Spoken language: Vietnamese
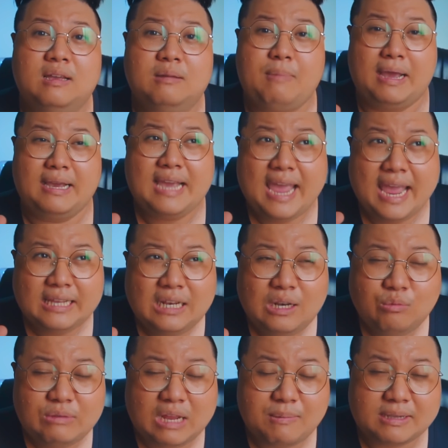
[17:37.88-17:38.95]
bạn nghe đến
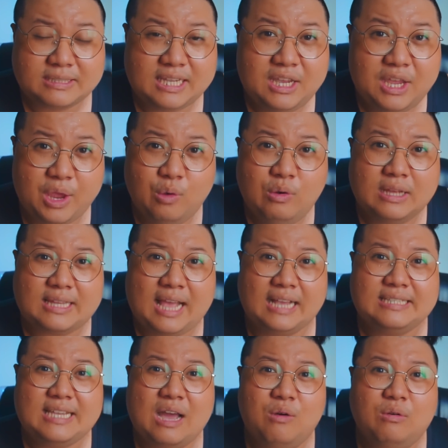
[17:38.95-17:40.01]
lúc này bạn sẽ hiểu là
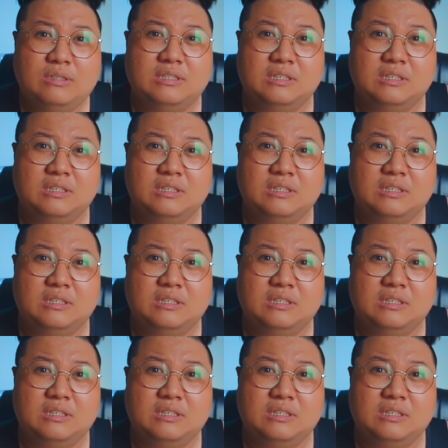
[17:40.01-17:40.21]
tại sao cái